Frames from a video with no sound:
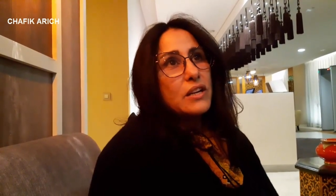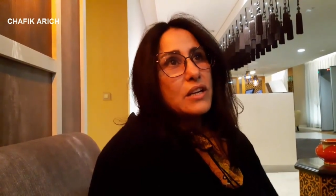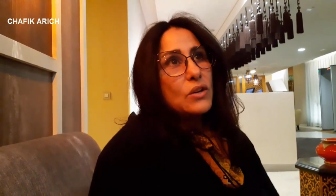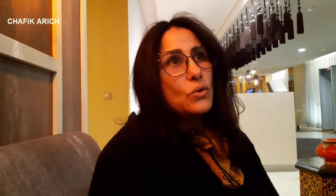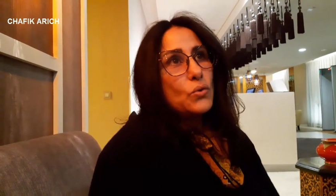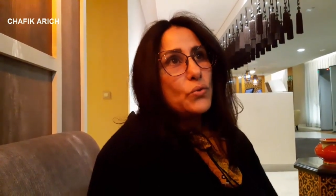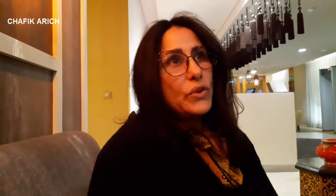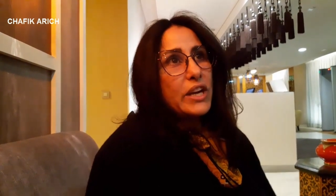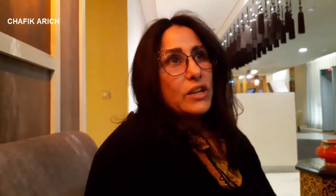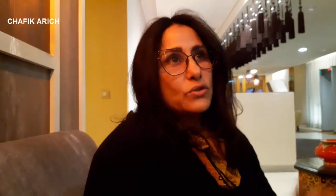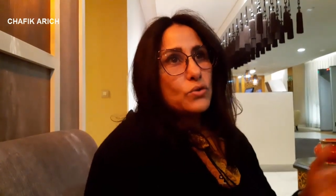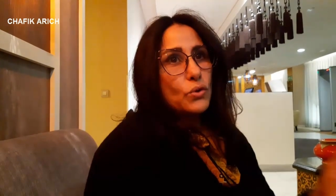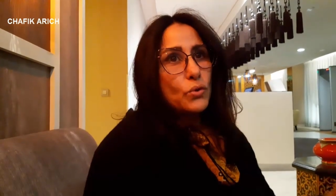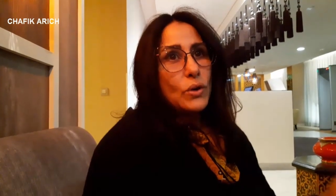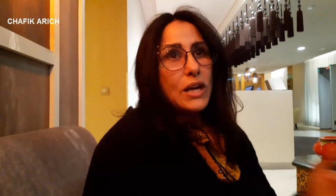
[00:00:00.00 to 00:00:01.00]

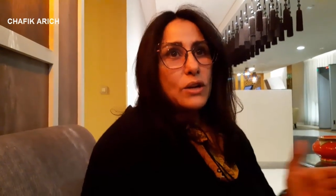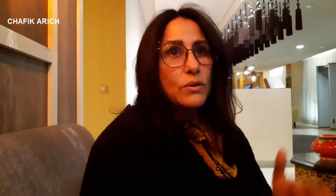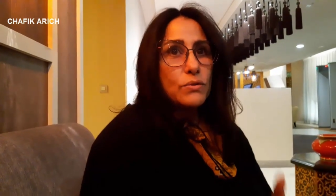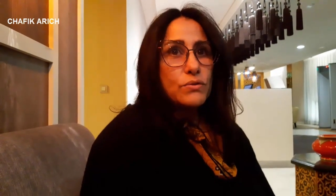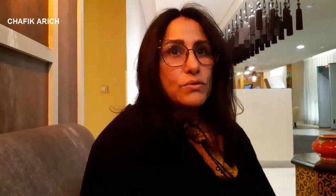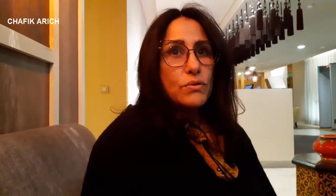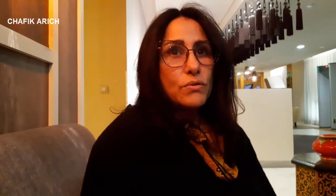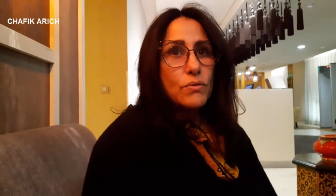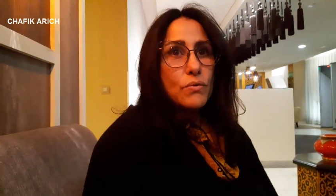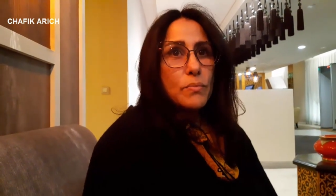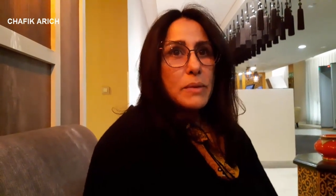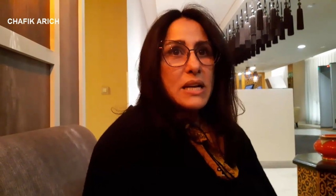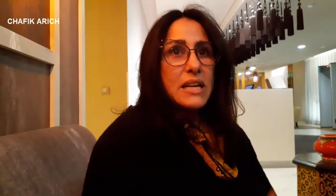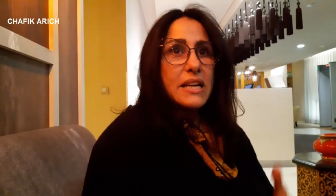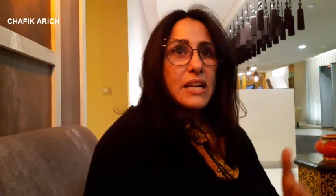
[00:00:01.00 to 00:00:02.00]
لوفيرتور ولا كلوتور
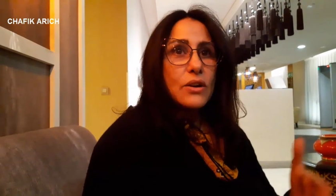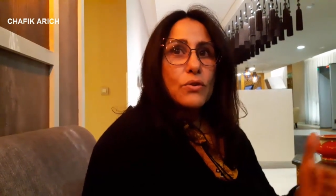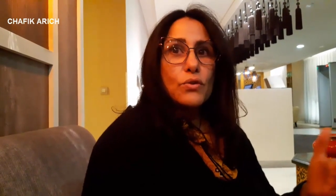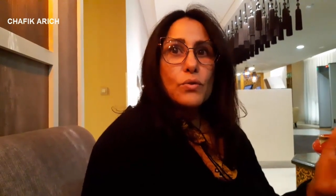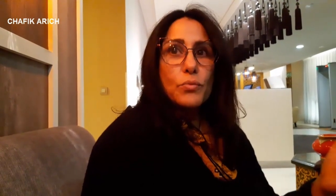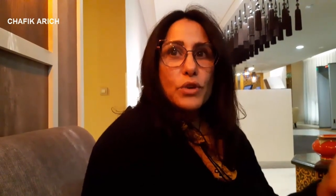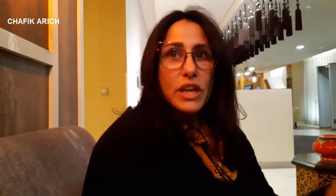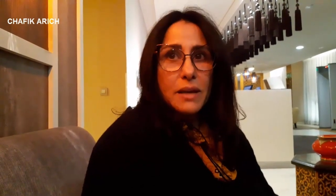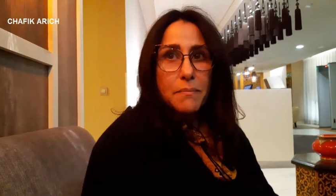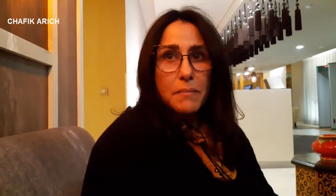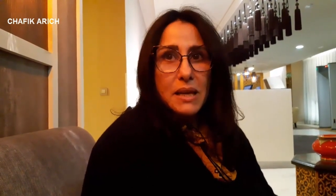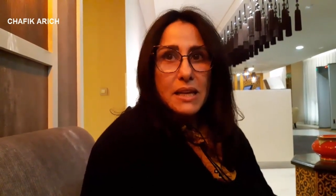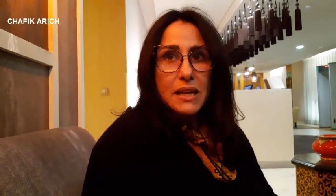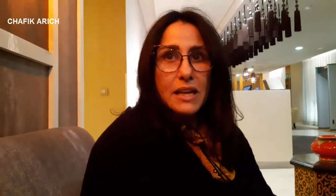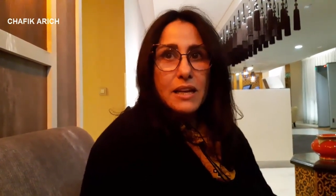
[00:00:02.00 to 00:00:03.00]
هما اللي كيكونوا
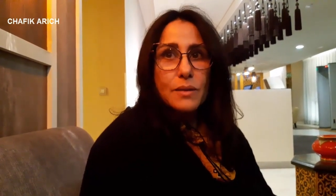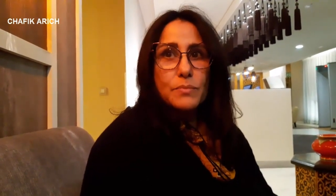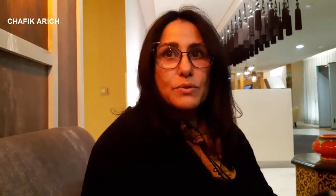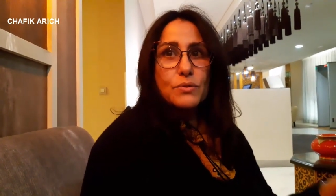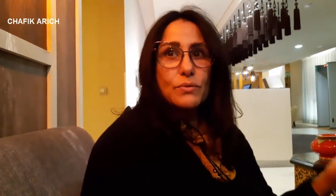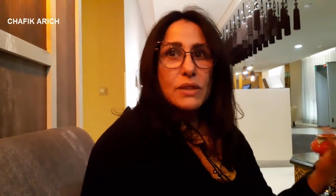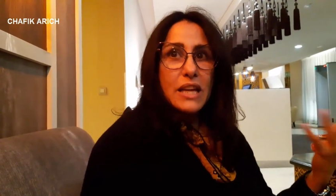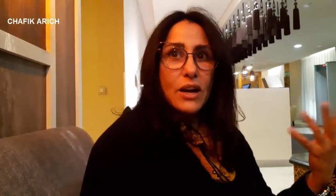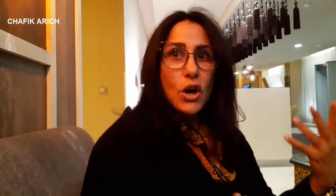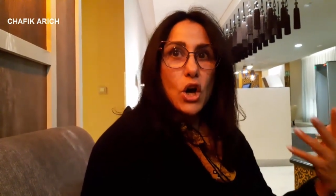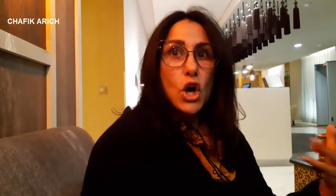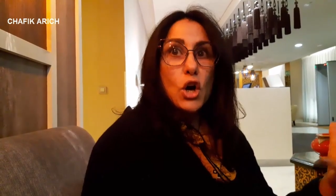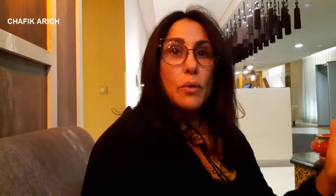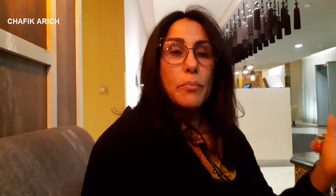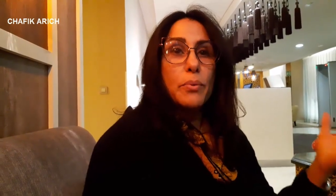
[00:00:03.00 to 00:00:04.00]
مهمين كنلبسوا دي
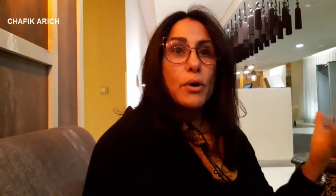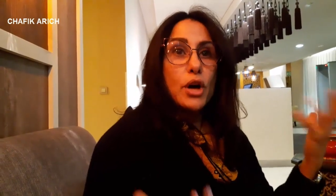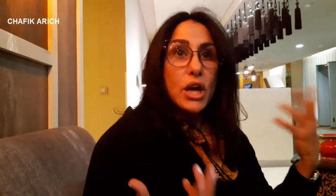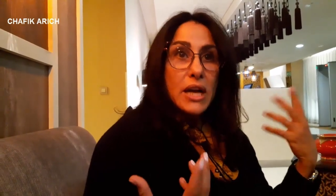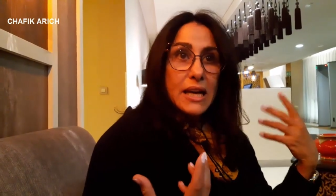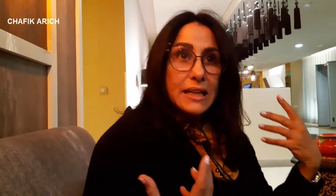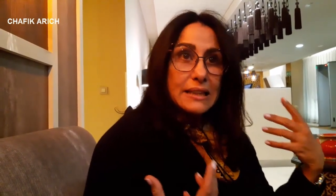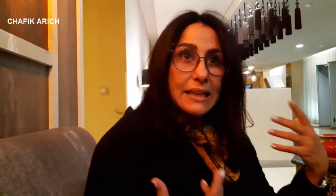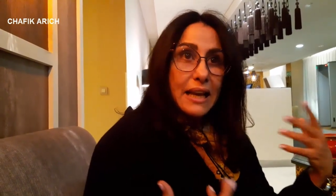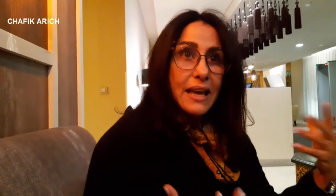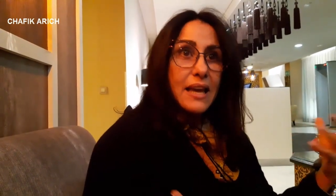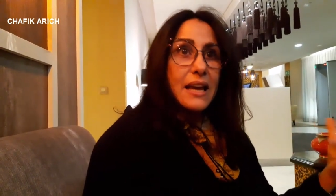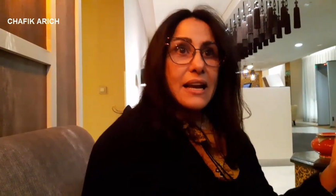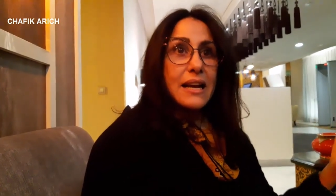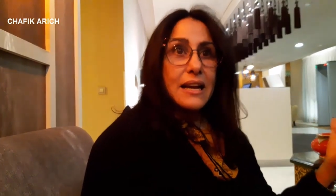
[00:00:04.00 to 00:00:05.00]
غوب
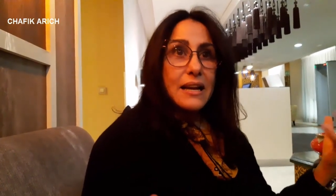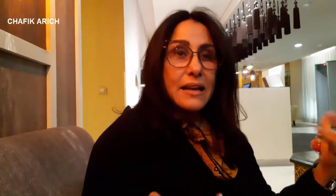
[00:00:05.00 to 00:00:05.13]
تري